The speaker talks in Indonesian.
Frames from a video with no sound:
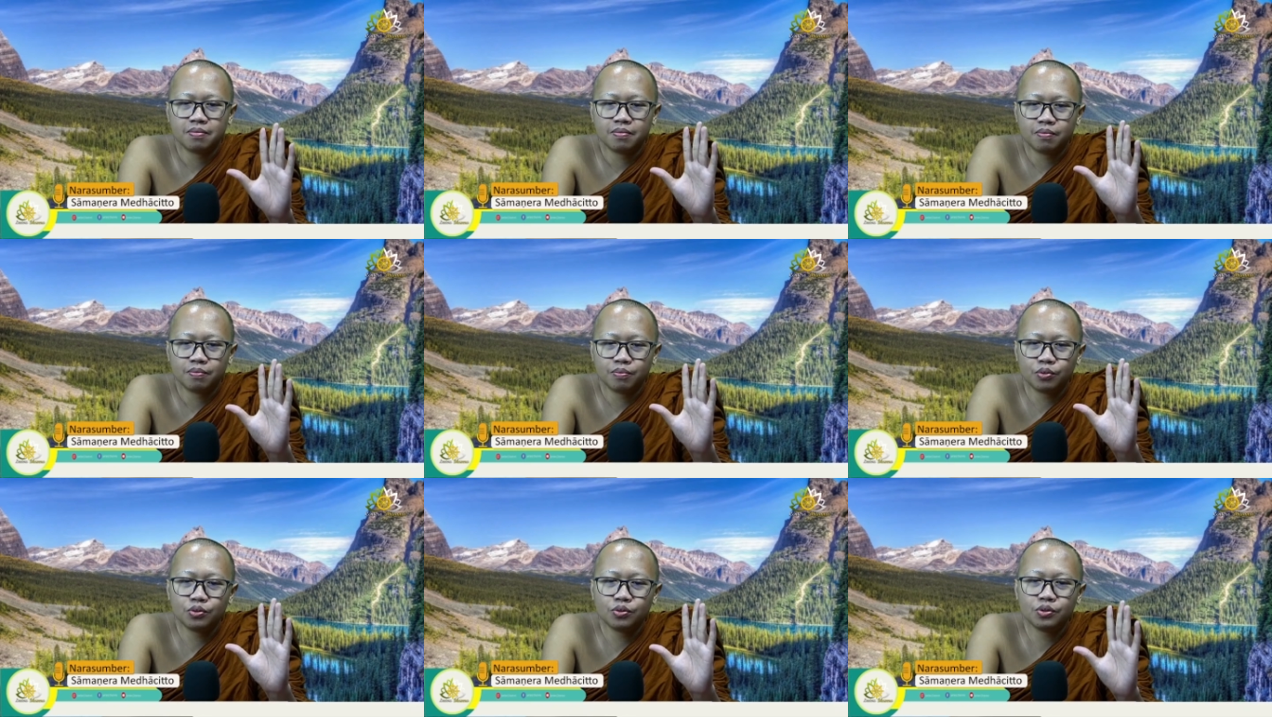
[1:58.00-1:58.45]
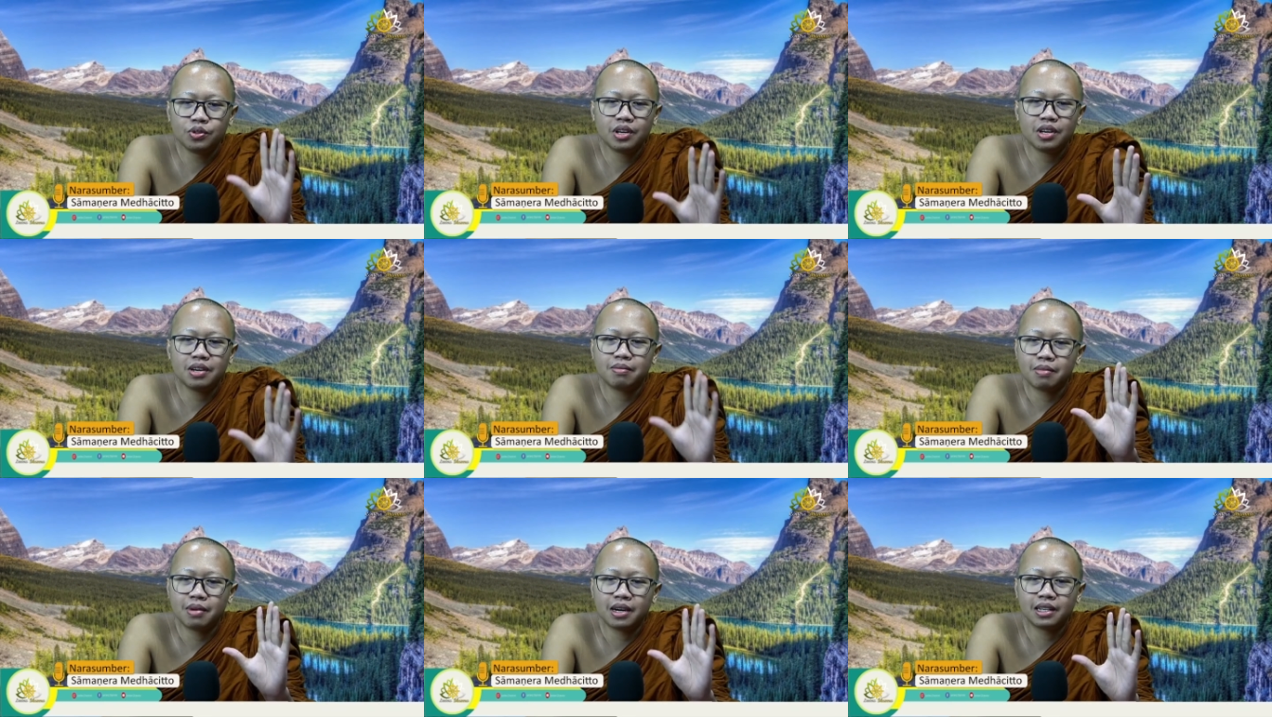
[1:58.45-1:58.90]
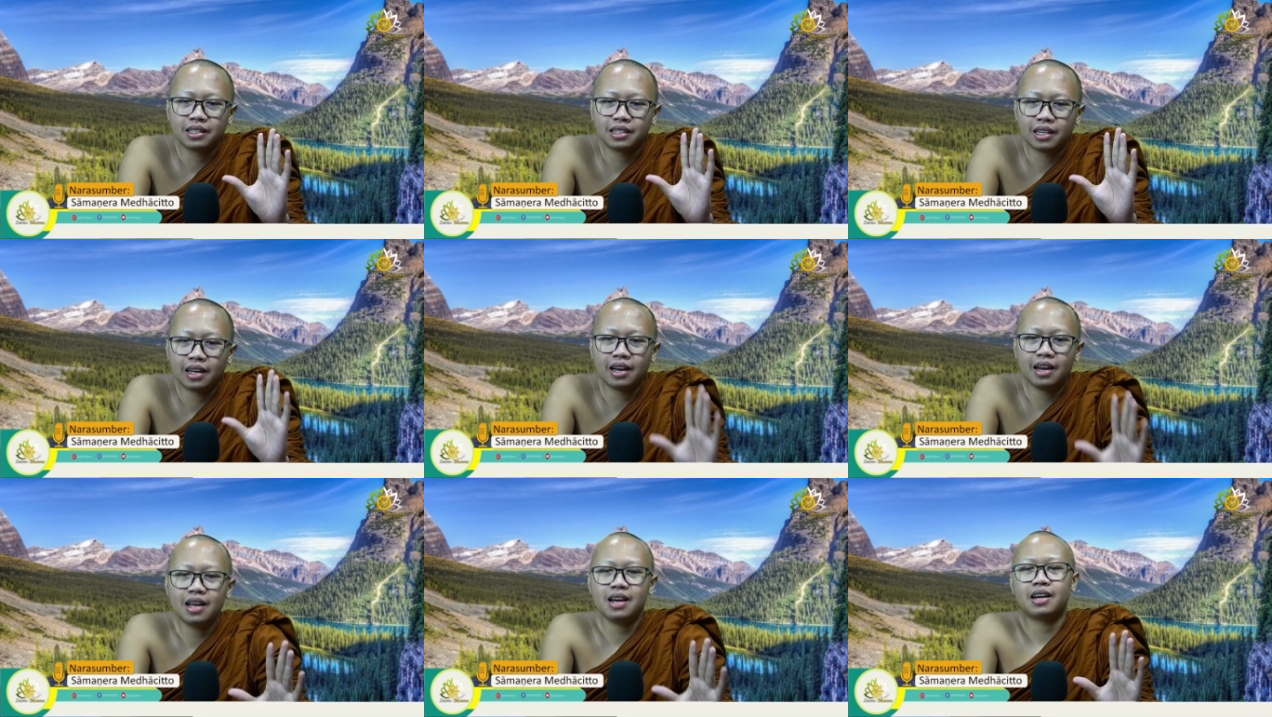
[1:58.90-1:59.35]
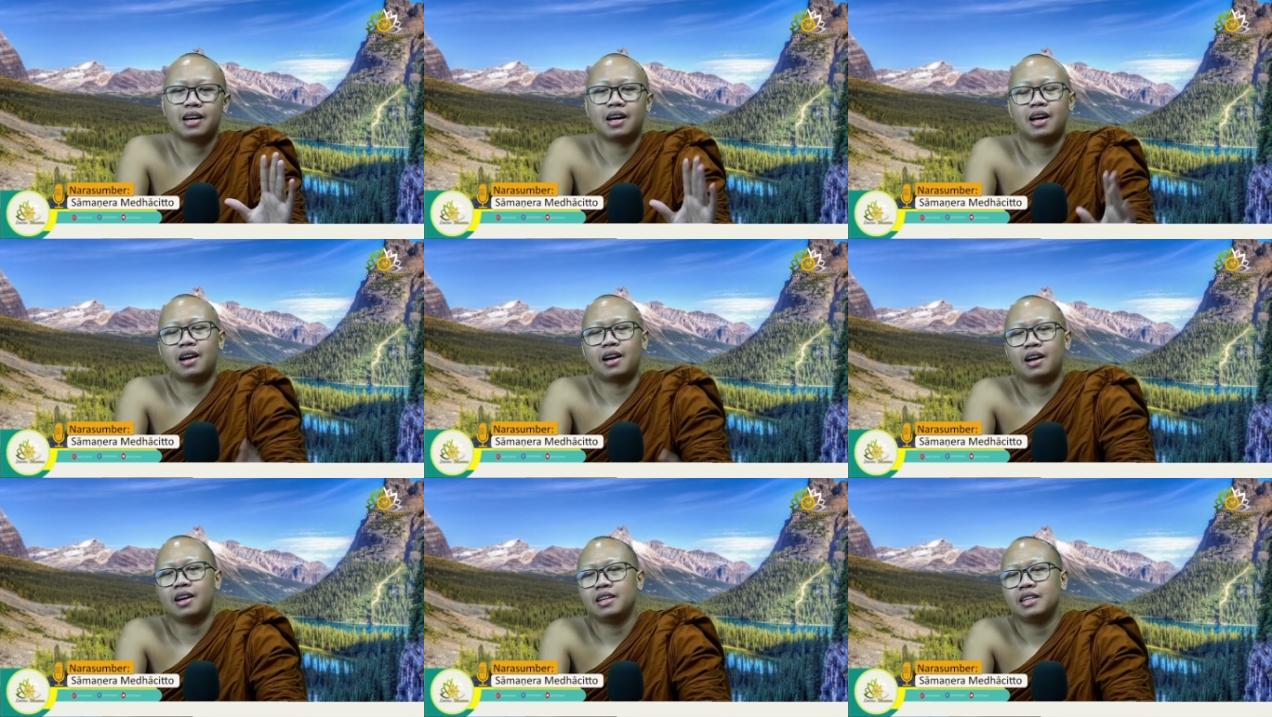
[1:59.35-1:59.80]
punya masalah
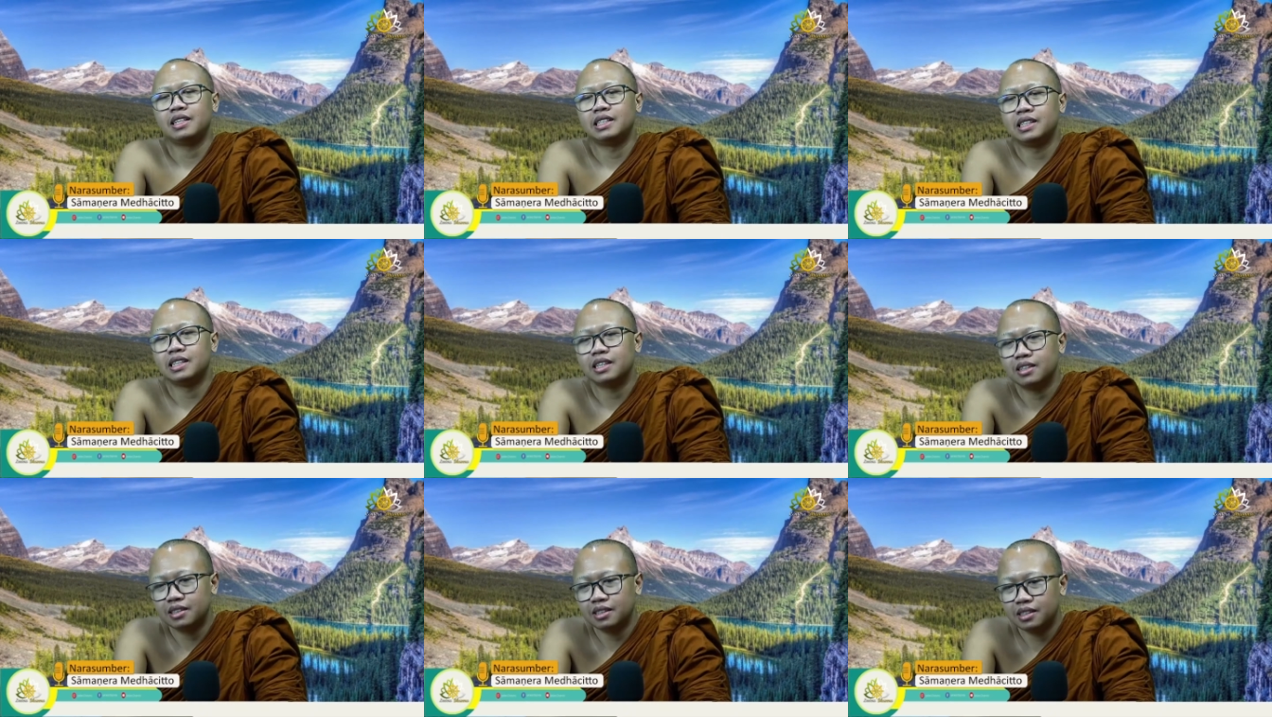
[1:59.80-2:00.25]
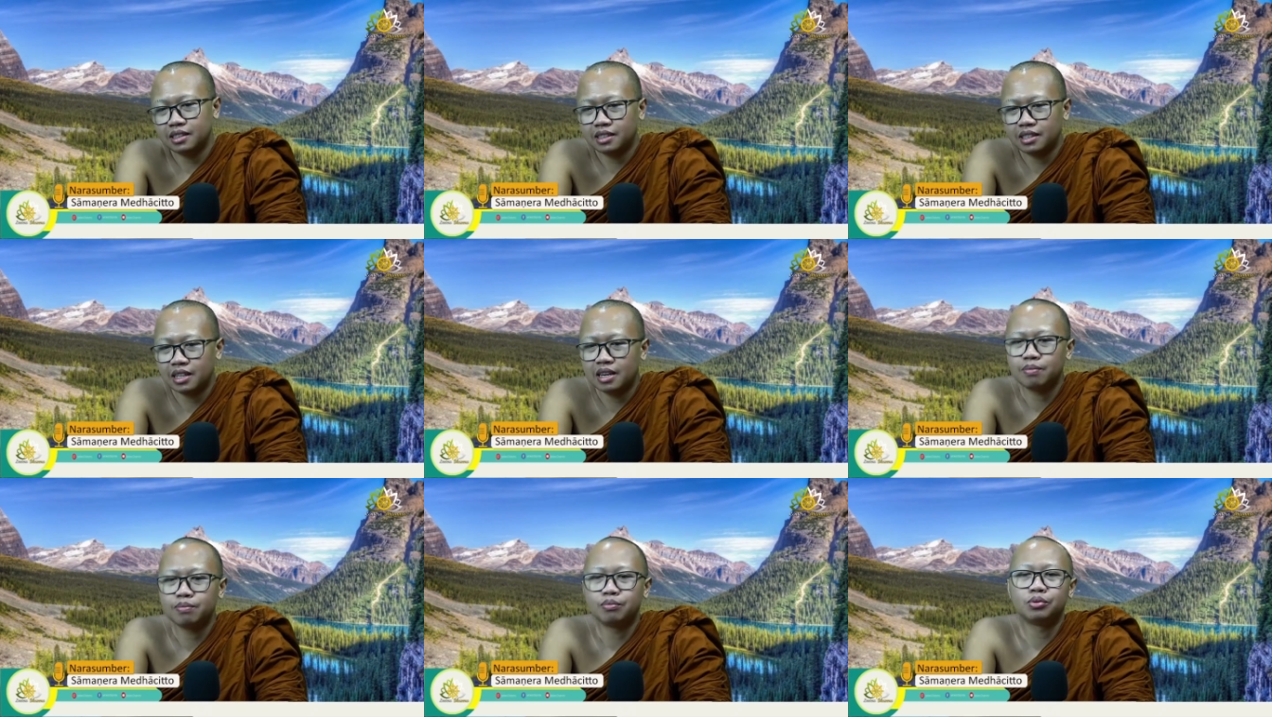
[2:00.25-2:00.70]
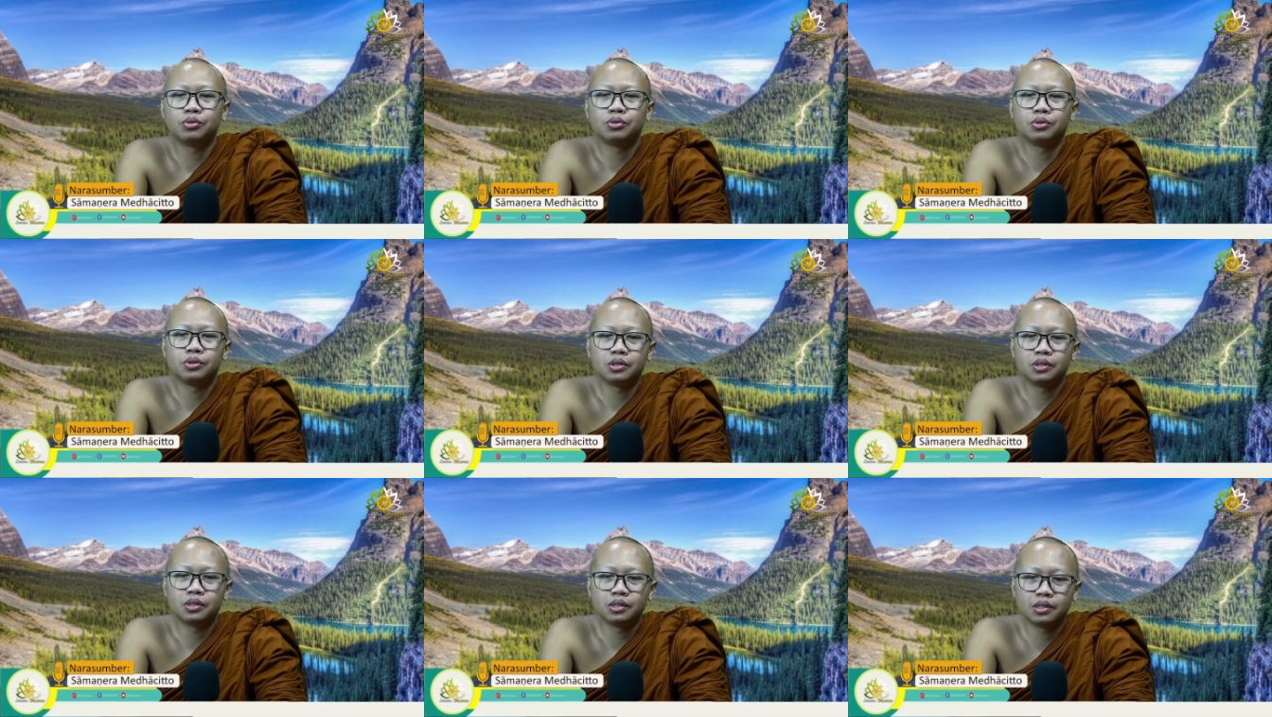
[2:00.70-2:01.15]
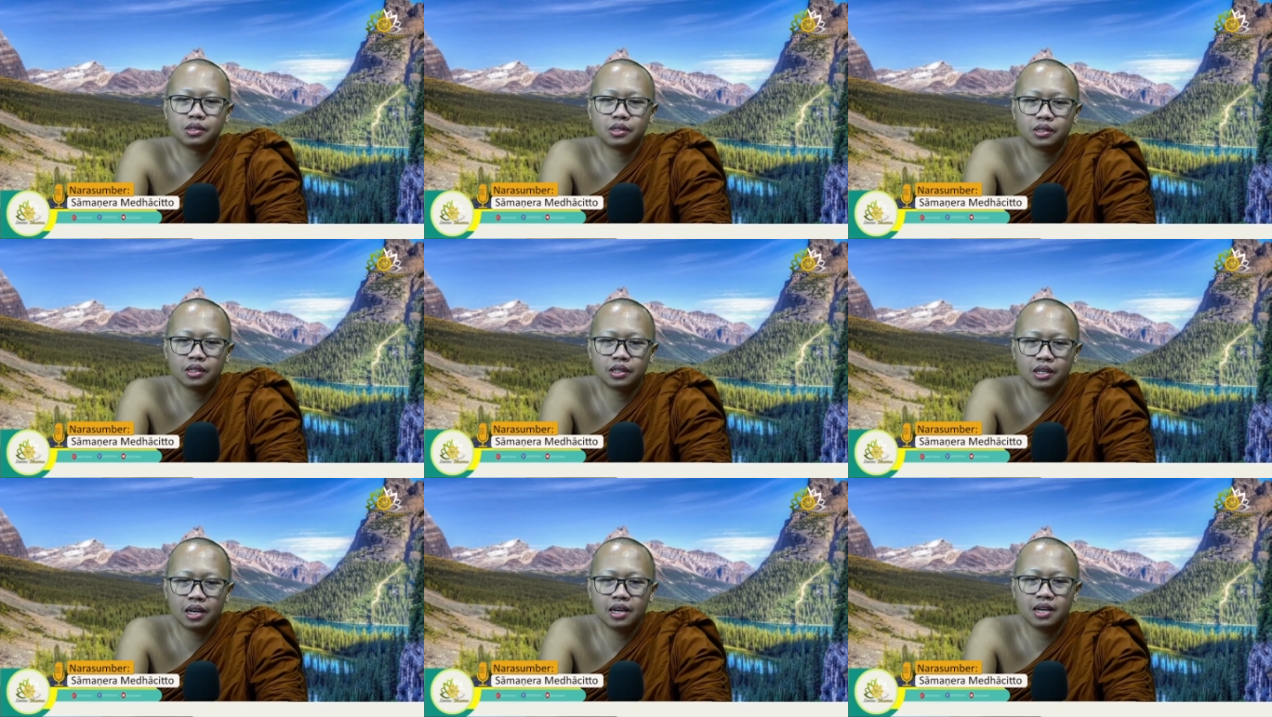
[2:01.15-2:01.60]
karena ia tidak
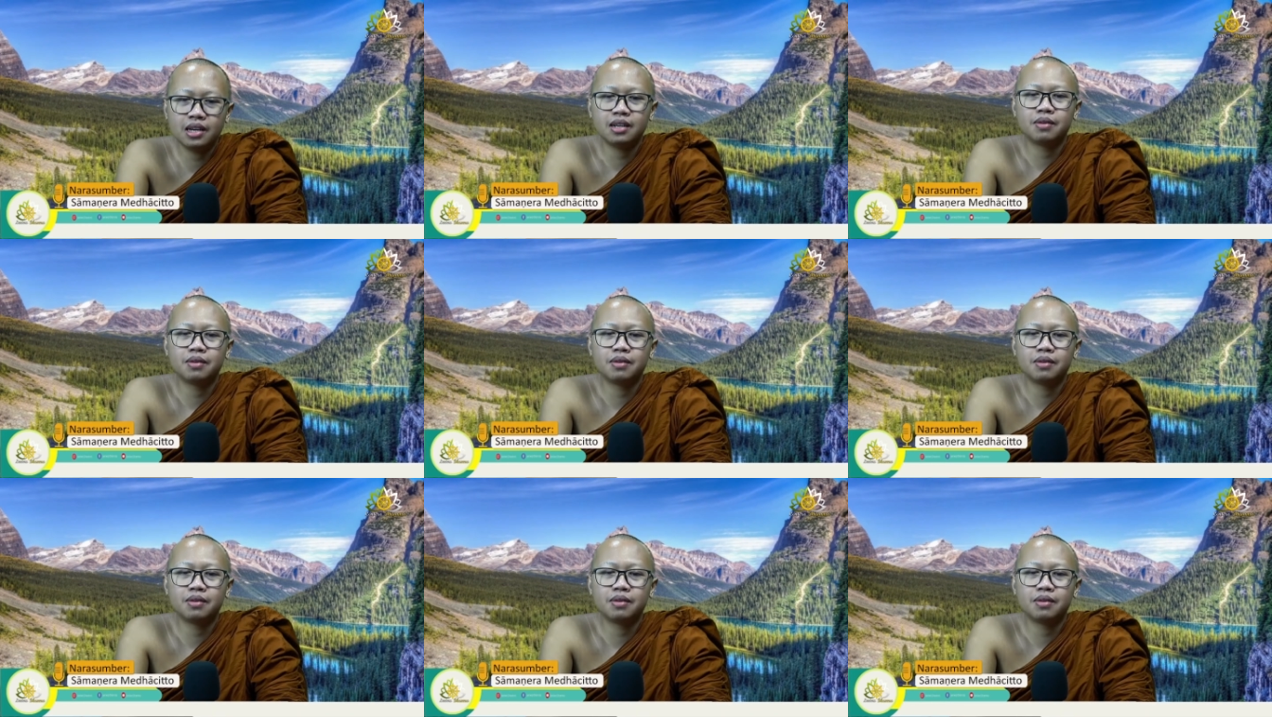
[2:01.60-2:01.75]
punya